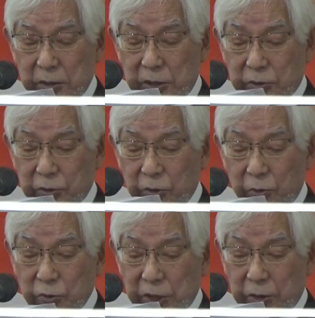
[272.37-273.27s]
実
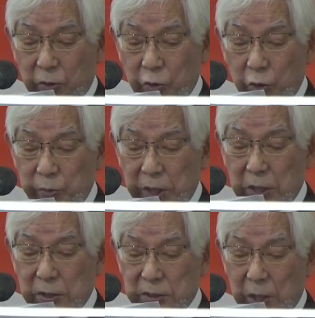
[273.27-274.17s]
業人及
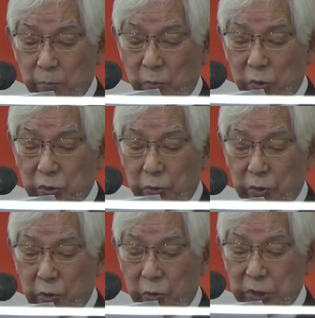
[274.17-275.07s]
び専門
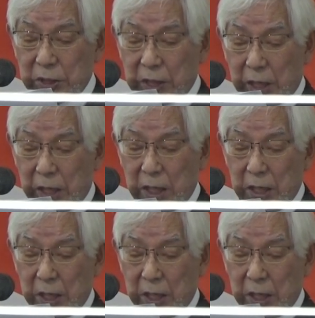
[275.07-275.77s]
職業人が